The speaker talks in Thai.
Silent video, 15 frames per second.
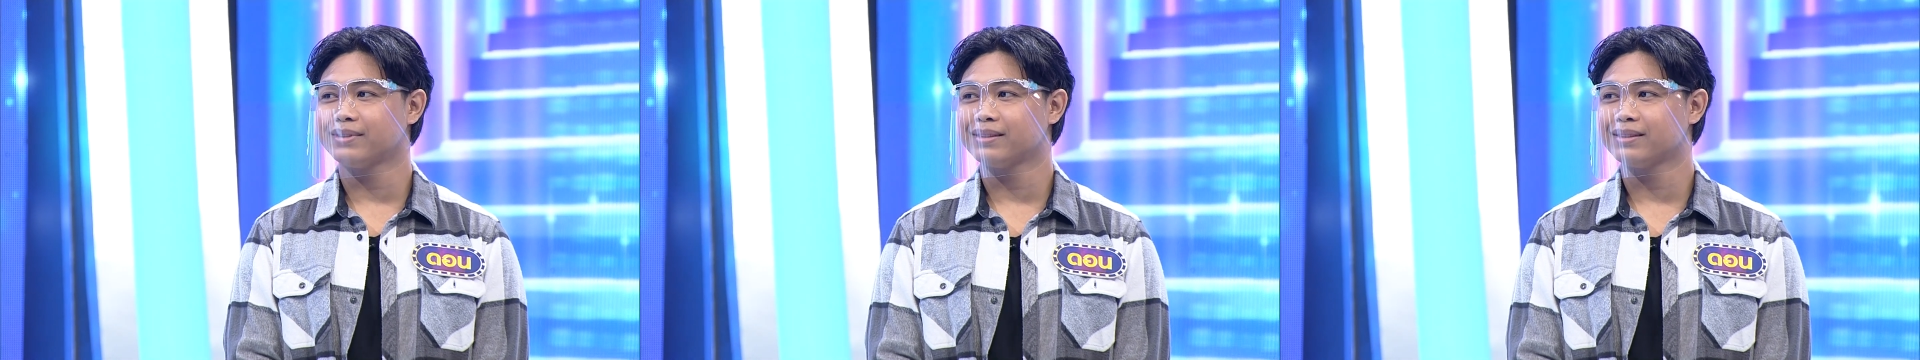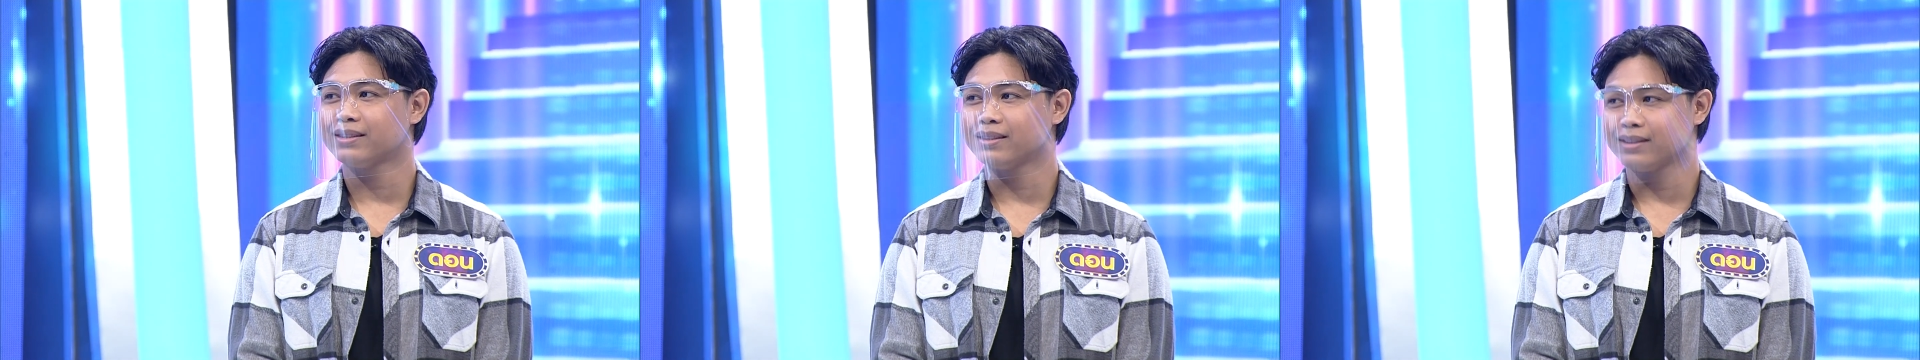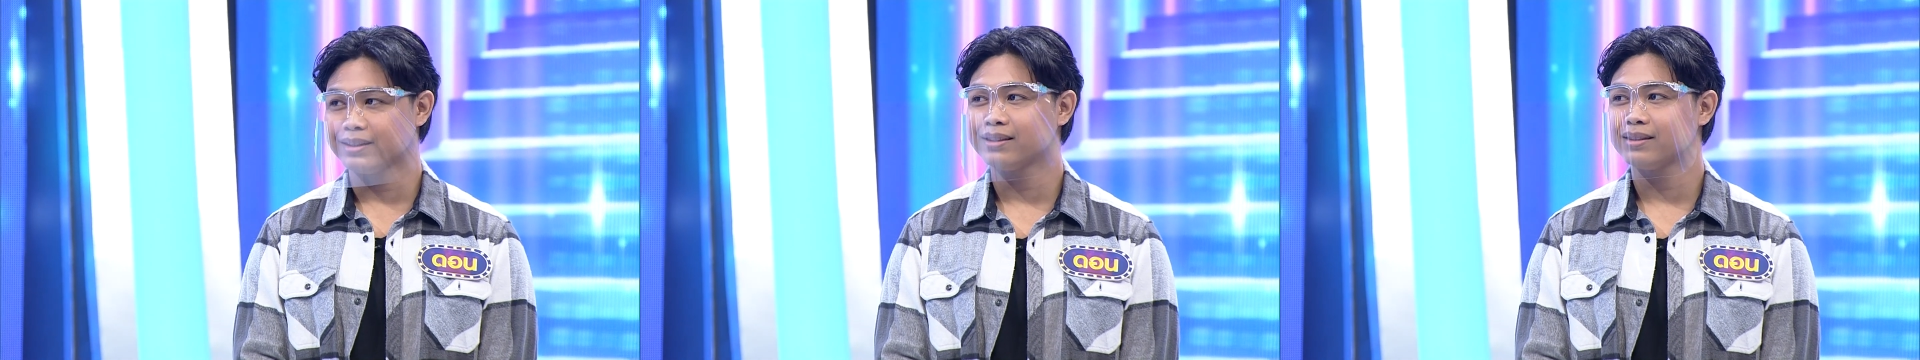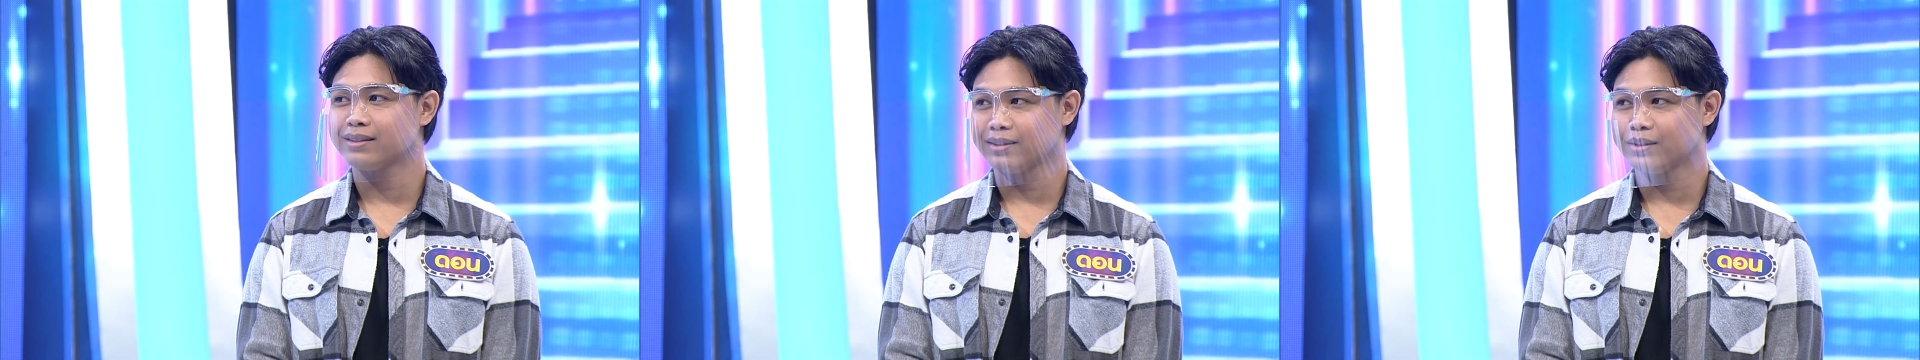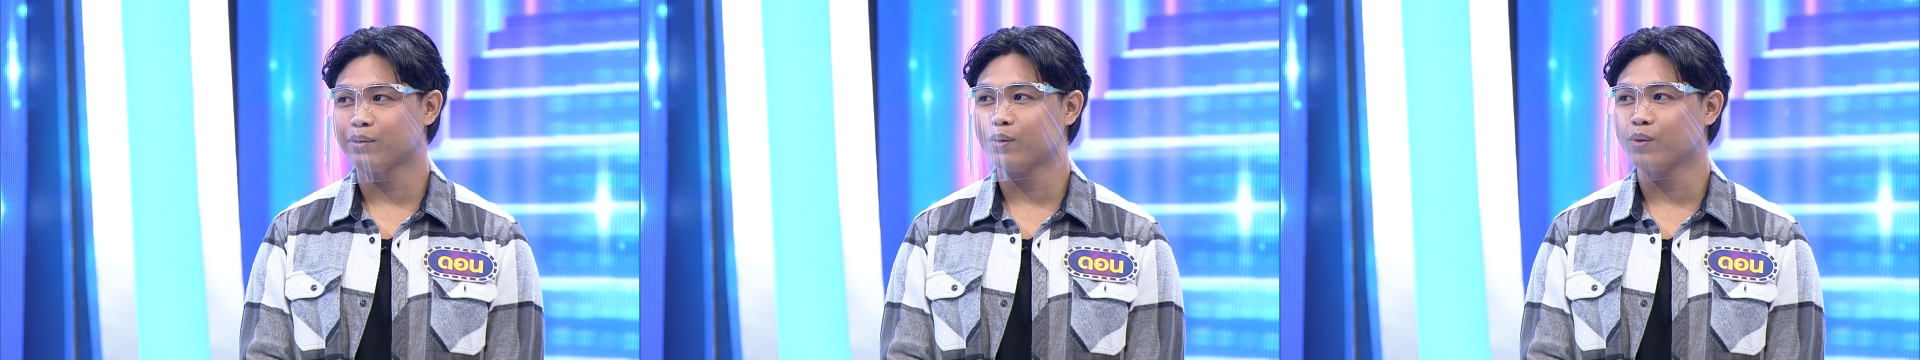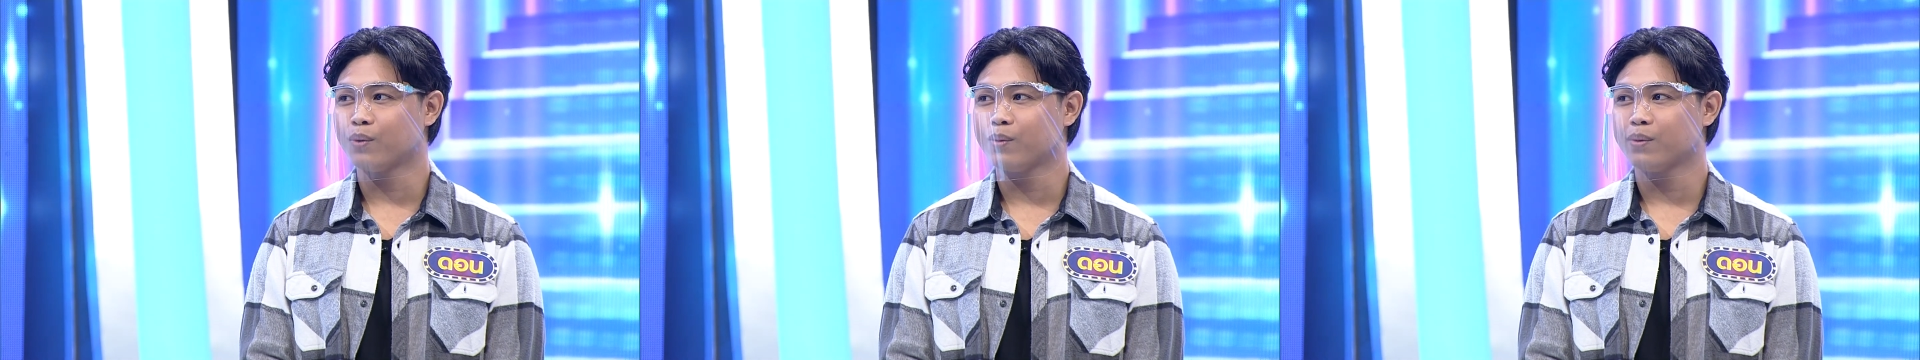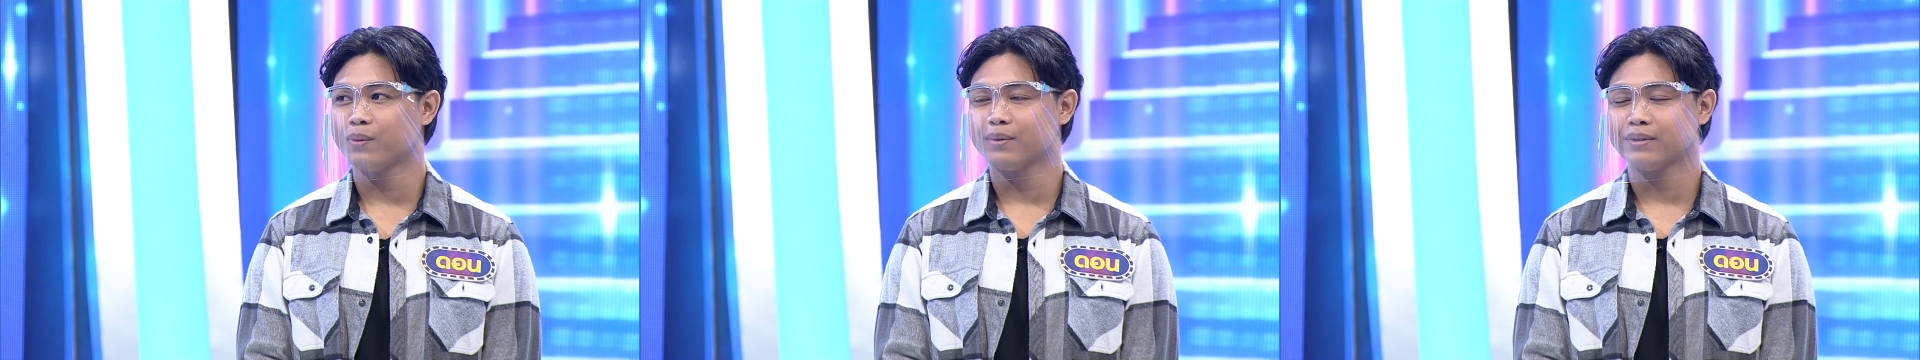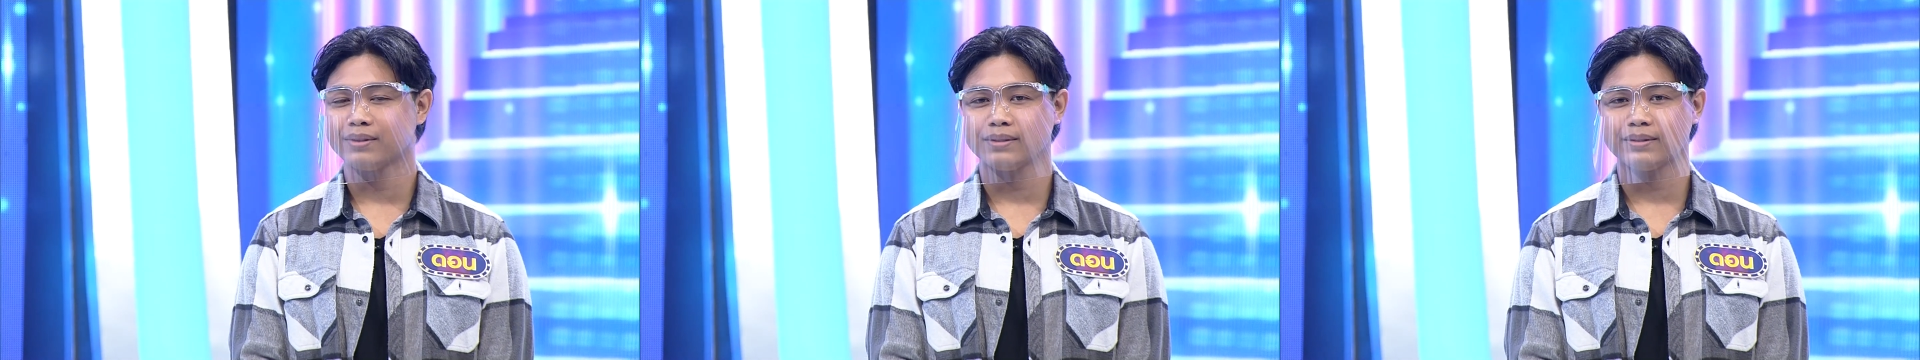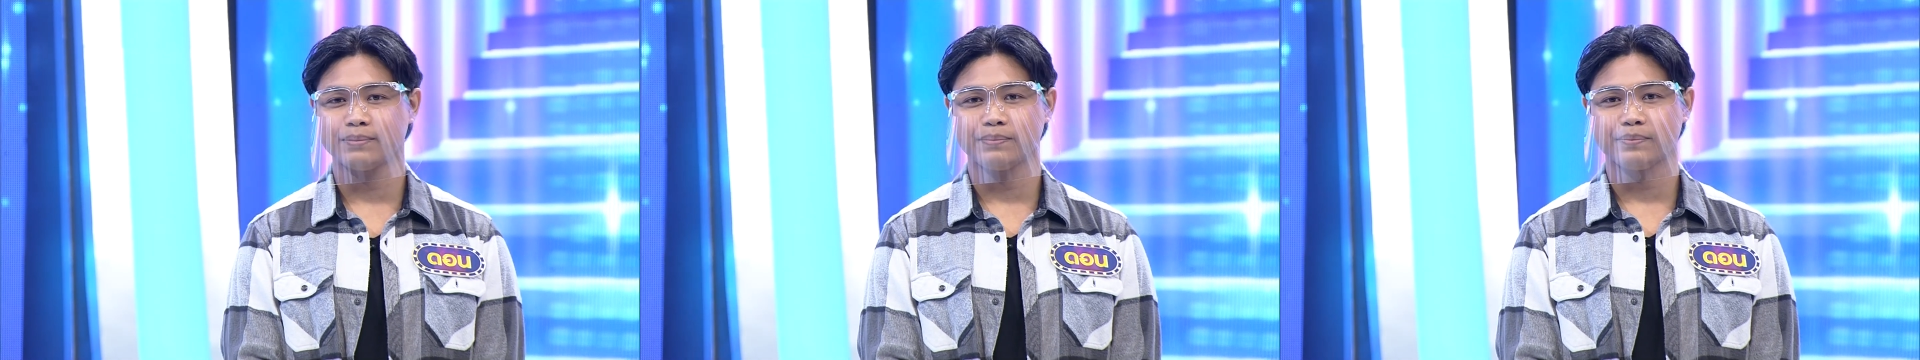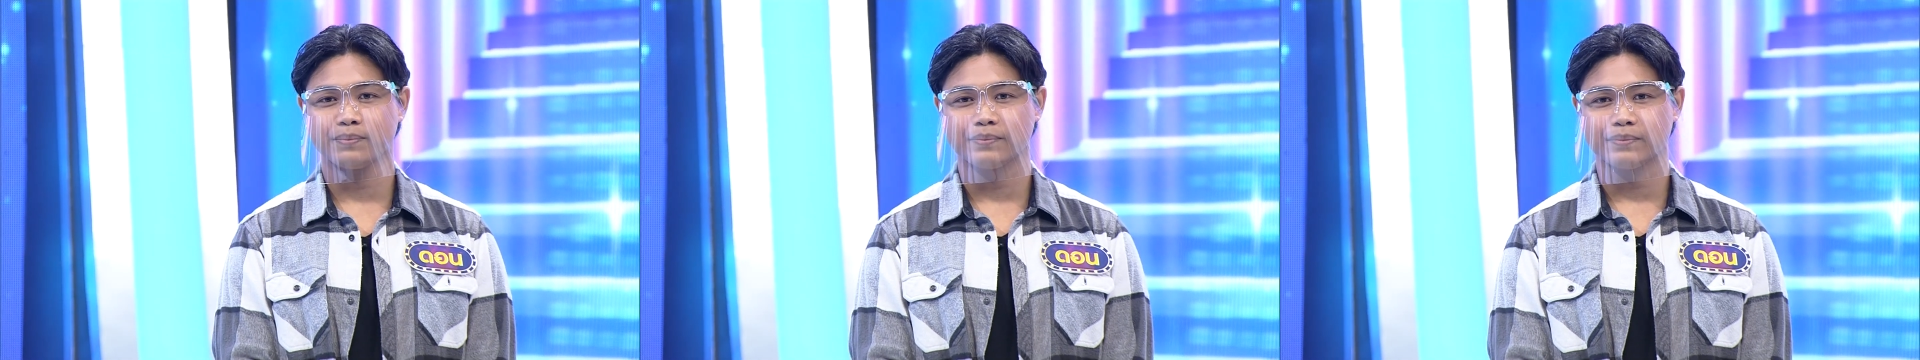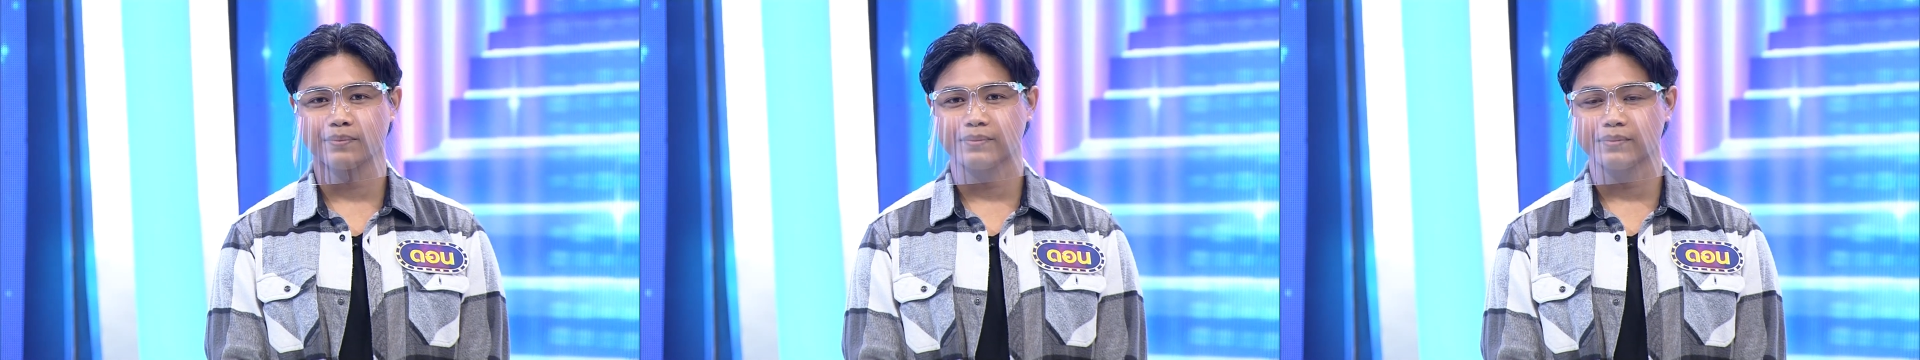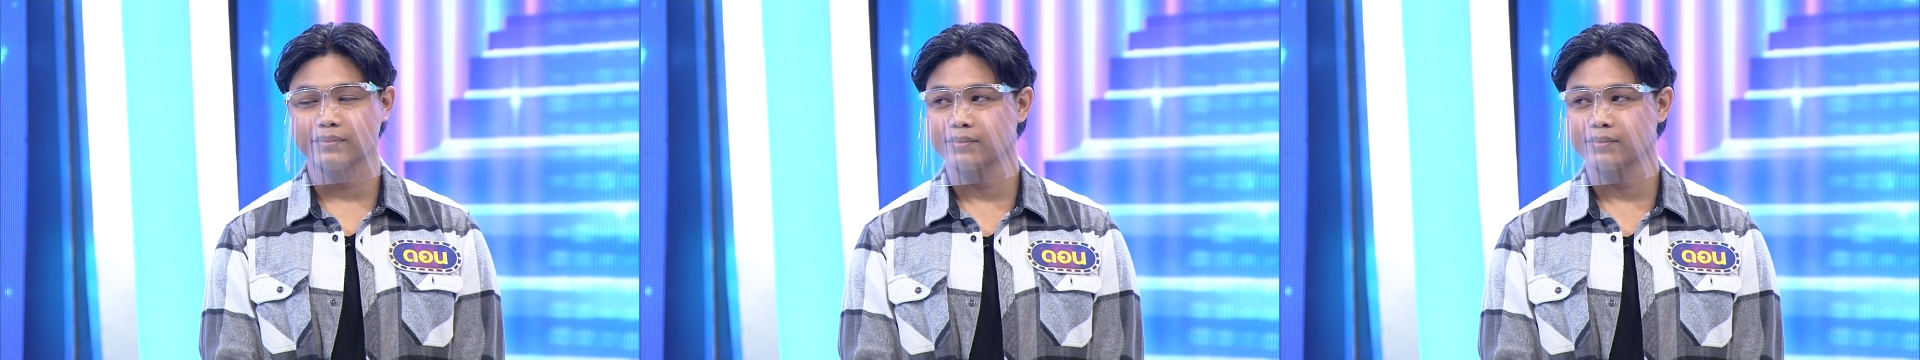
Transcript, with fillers: ทุ่งครุทุ่งครุฝั